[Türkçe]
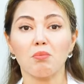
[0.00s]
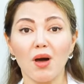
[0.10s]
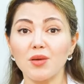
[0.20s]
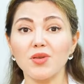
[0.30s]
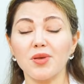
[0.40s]

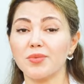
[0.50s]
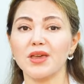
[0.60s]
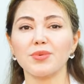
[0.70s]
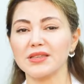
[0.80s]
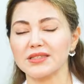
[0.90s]
Barbie
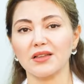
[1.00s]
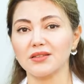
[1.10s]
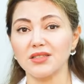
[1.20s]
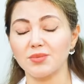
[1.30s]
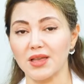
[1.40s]
bebeğe bir insan
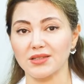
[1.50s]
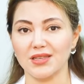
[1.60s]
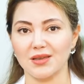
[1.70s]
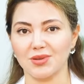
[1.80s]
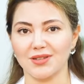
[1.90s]
nasıl
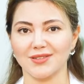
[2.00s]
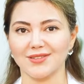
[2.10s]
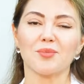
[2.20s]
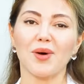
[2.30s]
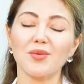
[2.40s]
benzeyebilir?
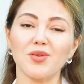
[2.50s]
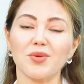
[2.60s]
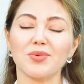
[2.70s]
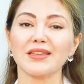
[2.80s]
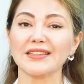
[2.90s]
Barbie
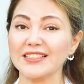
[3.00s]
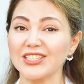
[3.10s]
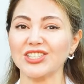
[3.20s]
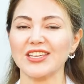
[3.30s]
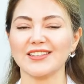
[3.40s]
bebeğin
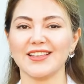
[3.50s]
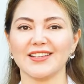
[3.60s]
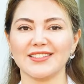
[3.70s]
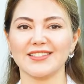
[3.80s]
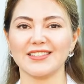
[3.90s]
dış
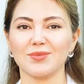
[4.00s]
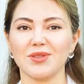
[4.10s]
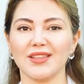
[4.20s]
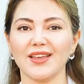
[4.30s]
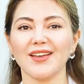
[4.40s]
genital
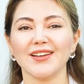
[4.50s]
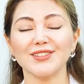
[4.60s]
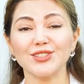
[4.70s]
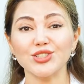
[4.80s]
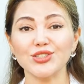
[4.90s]
sisteminde
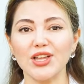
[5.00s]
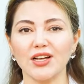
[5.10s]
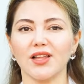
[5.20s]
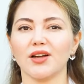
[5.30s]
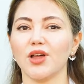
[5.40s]
dış
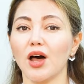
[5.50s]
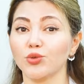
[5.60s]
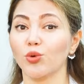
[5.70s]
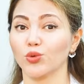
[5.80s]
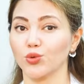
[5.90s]
dudaklar daha
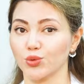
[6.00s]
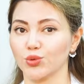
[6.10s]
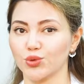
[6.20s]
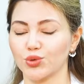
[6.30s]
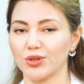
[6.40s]

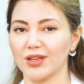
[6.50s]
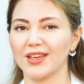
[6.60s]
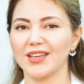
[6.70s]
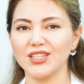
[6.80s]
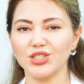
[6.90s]
dolgundur
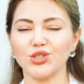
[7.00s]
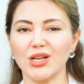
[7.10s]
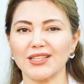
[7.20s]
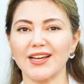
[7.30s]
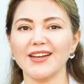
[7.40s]
İç
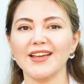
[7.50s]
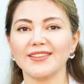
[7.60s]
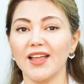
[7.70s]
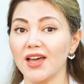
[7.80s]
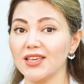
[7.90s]
dudaklar
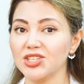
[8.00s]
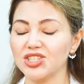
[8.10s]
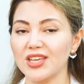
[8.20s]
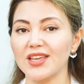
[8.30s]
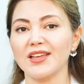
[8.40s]
daha
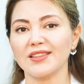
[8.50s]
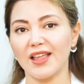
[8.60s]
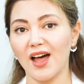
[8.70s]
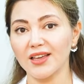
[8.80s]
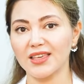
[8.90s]
ince,
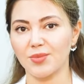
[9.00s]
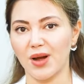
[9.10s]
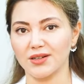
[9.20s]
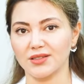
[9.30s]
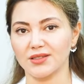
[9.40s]
daha
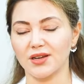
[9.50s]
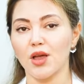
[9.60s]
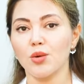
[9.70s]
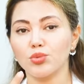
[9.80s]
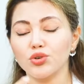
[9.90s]
kibardır.
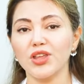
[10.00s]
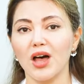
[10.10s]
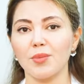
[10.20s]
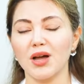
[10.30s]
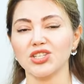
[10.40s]
Burada
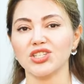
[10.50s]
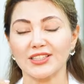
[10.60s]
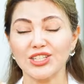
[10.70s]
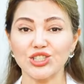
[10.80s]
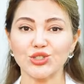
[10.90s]
amaç
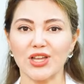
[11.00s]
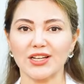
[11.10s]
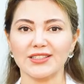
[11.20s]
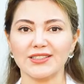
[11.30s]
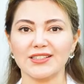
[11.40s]
dış
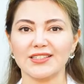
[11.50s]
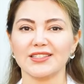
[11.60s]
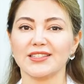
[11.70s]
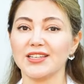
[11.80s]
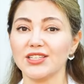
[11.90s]
dudakların
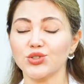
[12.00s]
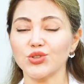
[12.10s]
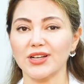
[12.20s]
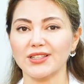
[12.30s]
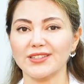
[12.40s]
arasında iç
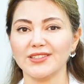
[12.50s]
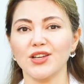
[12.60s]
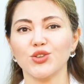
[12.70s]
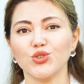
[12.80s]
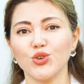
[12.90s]
dudakların
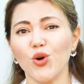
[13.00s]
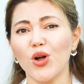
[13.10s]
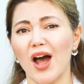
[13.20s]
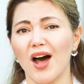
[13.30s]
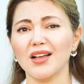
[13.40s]

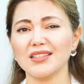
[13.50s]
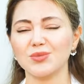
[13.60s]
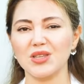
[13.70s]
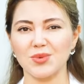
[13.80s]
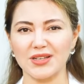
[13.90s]
çok az
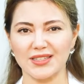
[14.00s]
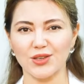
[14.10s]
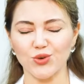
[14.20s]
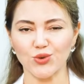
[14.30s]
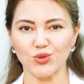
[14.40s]
minimalize
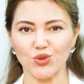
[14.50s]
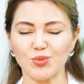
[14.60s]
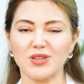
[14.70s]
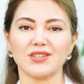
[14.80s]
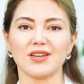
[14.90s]

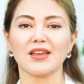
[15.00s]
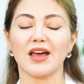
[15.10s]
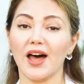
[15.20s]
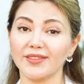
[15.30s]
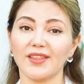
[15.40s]
göründüğü bir,
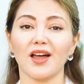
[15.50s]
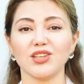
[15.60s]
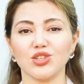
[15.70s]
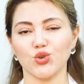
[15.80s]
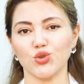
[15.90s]
hatta
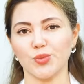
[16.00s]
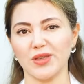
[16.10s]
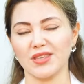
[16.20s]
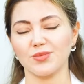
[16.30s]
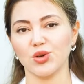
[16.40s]

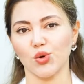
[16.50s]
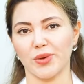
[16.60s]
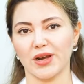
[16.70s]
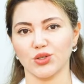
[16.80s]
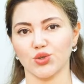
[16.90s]
görünmediği bir
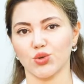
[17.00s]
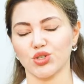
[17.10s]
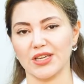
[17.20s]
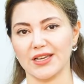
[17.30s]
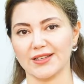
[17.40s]
operasyon
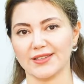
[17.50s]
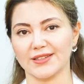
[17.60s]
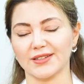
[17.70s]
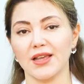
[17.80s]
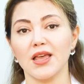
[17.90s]

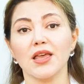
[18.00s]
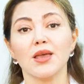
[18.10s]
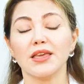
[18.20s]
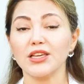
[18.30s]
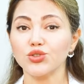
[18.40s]
şeklidir.
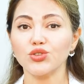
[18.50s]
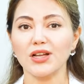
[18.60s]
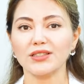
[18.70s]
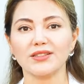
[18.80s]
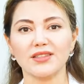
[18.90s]
İç
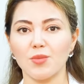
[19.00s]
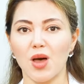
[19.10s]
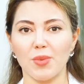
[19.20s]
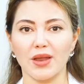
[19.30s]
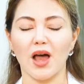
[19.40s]
dudakları
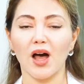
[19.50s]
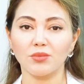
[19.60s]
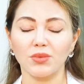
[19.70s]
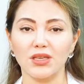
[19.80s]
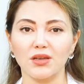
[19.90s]
tamamen
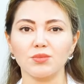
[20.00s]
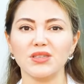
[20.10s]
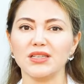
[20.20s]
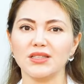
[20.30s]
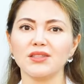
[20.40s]
almayı
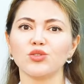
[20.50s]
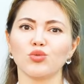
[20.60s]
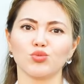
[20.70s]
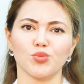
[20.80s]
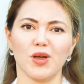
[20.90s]
biz kadın
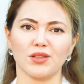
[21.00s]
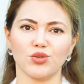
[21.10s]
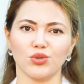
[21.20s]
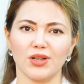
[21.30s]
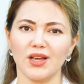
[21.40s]
doğum
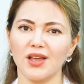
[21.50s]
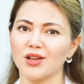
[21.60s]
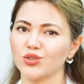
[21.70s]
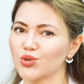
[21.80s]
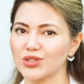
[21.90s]
uzmanları olarak
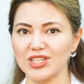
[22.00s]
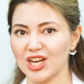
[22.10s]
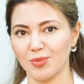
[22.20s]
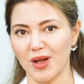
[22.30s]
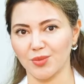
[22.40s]
çok
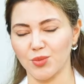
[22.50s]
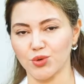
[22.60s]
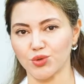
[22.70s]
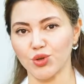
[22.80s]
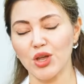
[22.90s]
sıcak
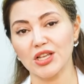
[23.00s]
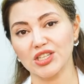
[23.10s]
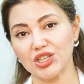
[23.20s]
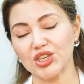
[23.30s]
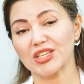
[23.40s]
bakmıyoruz.
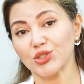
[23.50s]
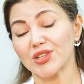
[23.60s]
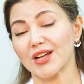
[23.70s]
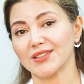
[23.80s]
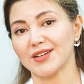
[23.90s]
Çünkü iç
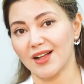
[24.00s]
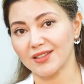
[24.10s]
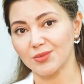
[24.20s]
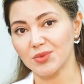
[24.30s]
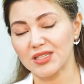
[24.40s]
dudakları
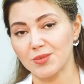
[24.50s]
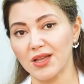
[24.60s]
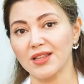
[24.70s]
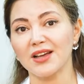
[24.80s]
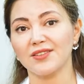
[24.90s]
aldığımız
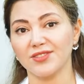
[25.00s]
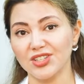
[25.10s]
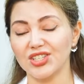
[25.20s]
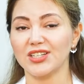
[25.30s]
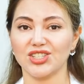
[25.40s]
zaman
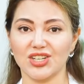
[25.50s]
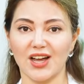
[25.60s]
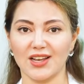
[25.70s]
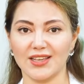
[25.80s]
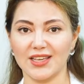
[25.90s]
vajina açık
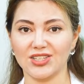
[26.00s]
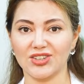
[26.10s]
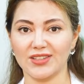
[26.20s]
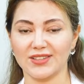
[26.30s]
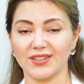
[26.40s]
hale
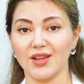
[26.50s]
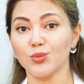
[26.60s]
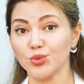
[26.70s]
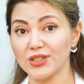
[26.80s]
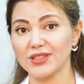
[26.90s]
gelecektir.
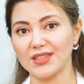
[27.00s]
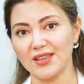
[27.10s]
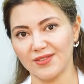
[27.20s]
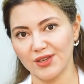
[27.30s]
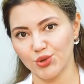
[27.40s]
Bu da size
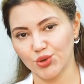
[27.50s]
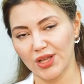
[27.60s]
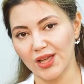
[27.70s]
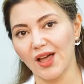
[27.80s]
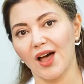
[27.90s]
enfeksiyona